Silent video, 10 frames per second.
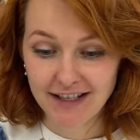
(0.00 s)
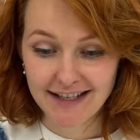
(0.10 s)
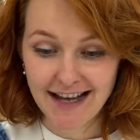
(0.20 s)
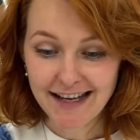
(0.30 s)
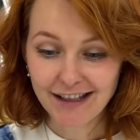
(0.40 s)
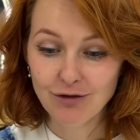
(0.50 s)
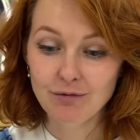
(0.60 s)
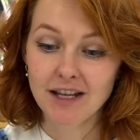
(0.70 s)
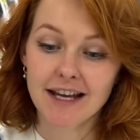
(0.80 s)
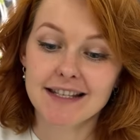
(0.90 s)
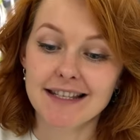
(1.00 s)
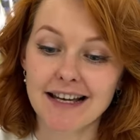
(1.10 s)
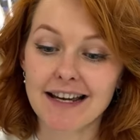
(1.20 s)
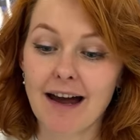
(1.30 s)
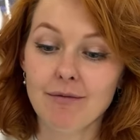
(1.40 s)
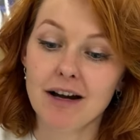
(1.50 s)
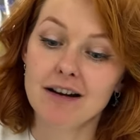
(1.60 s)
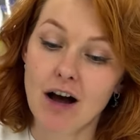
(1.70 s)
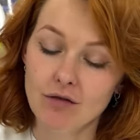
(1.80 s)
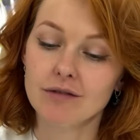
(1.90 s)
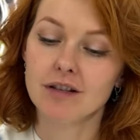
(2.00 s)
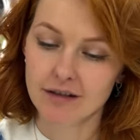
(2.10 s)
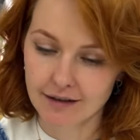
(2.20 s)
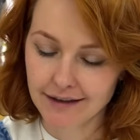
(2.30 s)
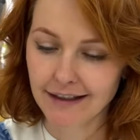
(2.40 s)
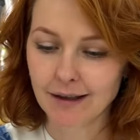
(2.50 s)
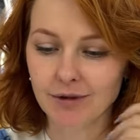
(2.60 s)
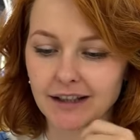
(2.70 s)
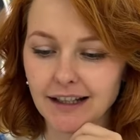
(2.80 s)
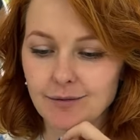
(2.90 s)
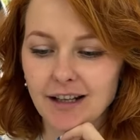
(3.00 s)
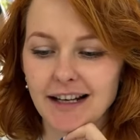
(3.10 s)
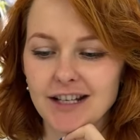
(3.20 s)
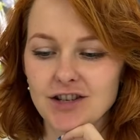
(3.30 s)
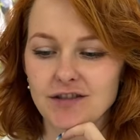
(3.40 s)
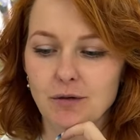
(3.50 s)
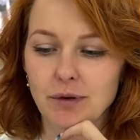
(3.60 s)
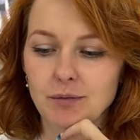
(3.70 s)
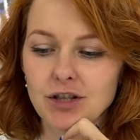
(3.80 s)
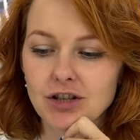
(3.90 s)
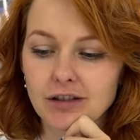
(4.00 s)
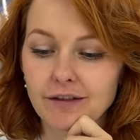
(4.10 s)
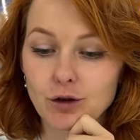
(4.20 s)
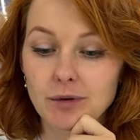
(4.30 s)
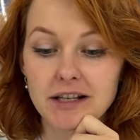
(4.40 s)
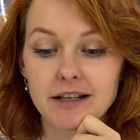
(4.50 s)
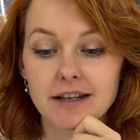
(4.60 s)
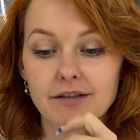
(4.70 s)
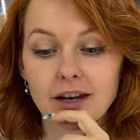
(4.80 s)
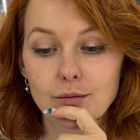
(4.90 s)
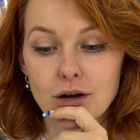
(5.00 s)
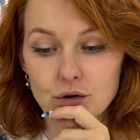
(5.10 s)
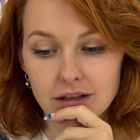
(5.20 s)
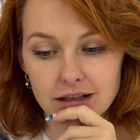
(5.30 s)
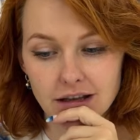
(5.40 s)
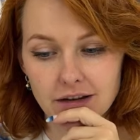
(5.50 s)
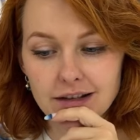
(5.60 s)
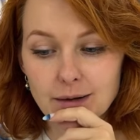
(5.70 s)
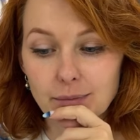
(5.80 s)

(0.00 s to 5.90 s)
Резинарт, и у меня Инстаграм-аккаунт с таким-то, таким-то количеством подписчиков, но последнее время рост остановился.